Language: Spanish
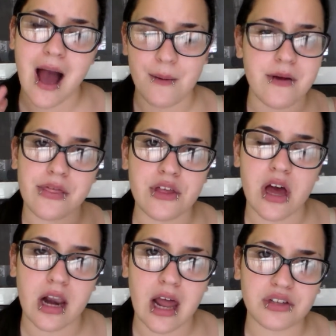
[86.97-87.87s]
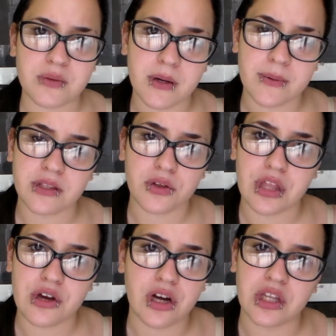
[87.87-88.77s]
a mi vecina al lado, simplemente
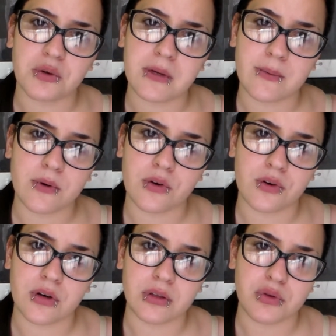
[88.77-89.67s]
os digo que no vivo